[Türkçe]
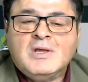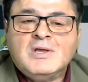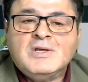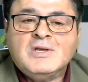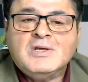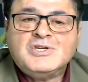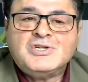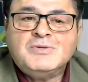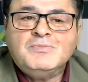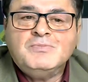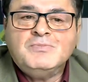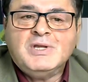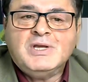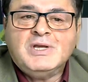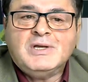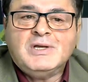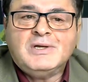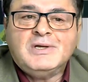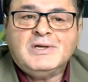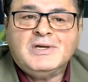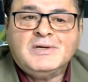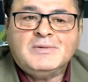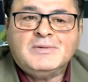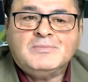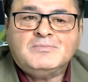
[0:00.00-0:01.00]
Şimdi
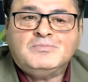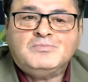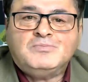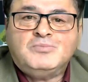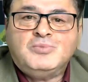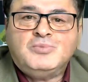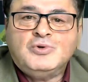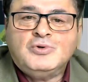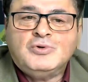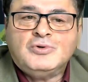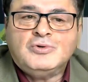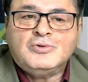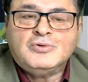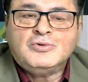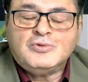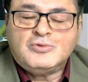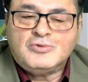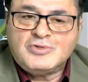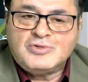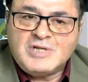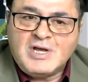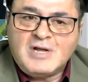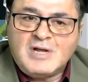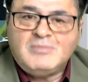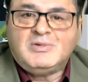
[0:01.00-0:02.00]
e, bu
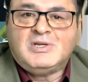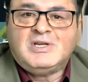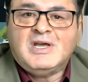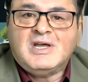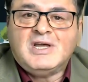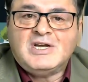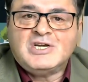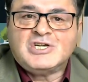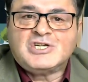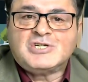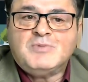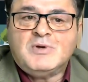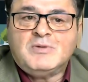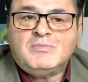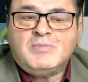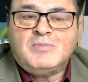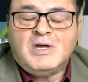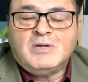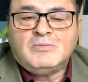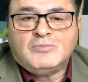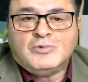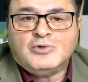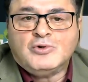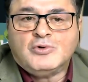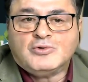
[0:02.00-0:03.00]
güzel bir gelişme.
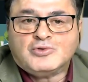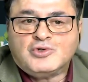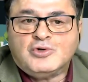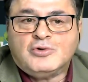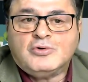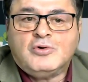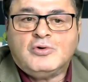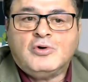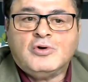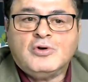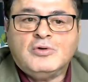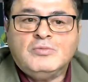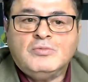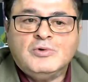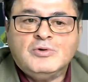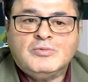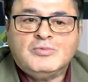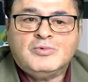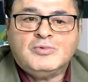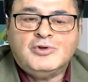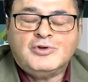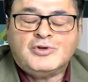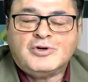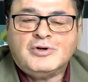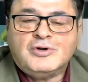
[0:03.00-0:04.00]
Ben bunu çok olumlu
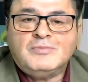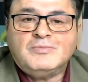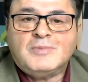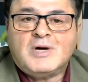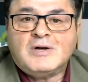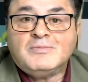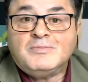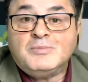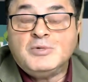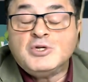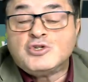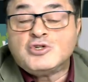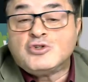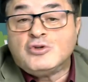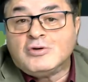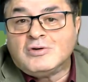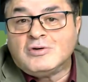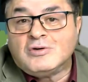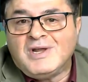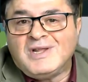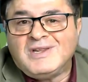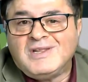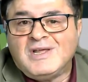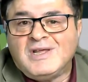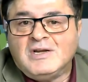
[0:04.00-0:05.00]
buluyorum. Birçok
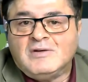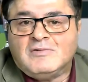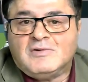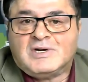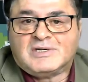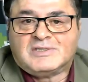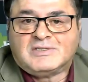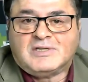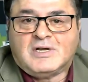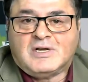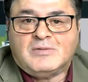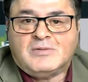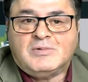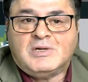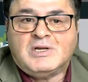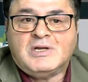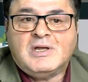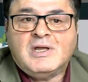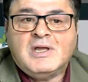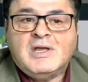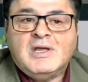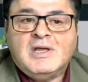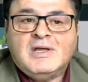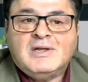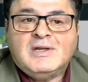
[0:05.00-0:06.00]
nedeni var tabi.
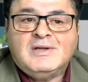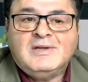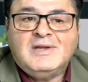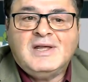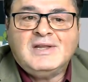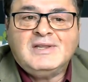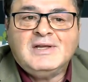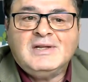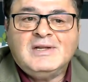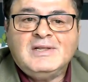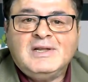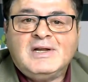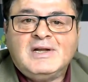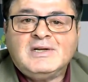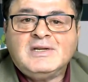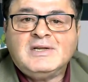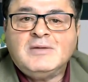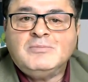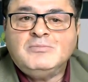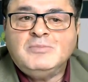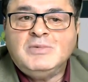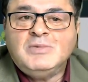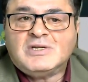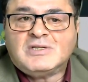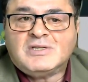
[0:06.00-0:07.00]

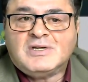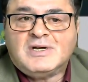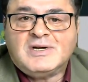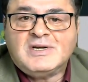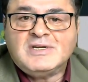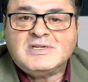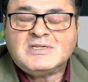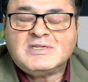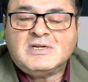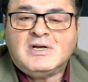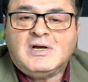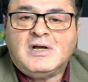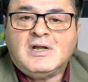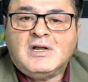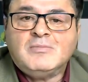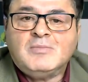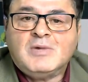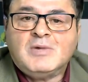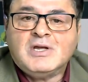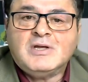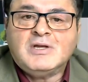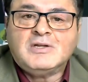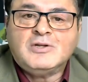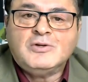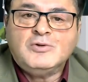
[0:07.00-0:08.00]
Nedenlerinden bir tanesi
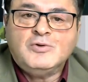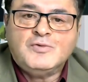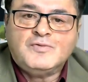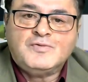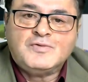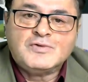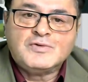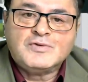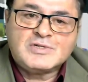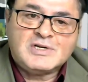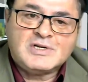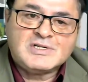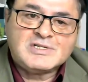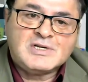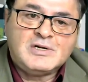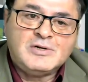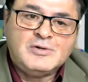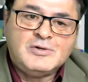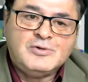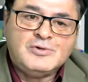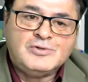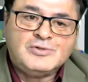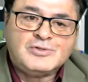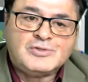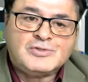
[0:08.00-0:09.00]
Almanya'da nüfus
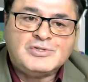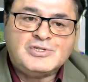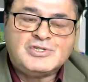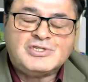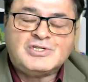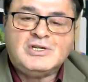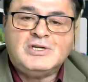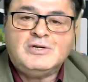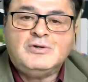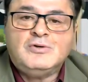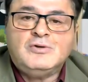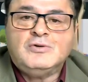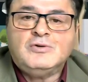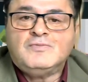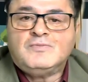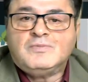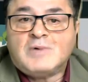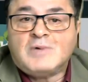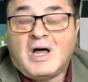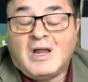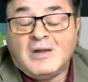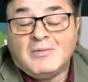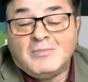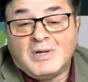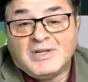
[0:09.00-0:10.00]
azalıyor. İşte
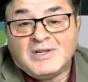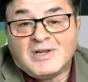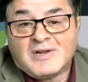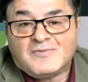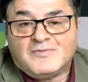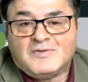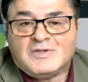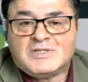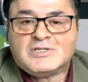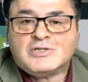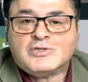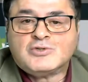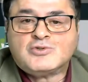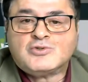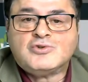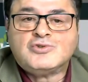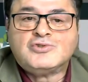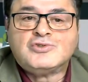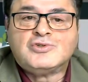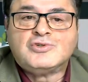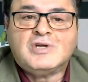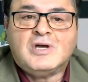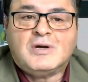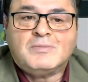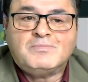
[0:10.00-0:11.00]
Almanlar fazla
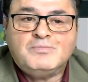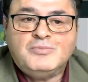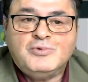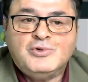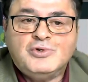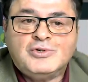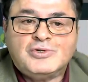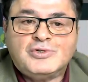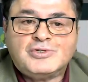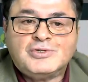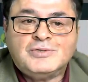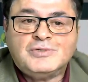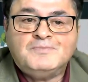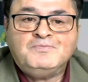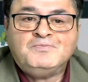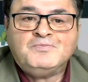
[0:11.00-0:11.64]
çocuk yapmıyor.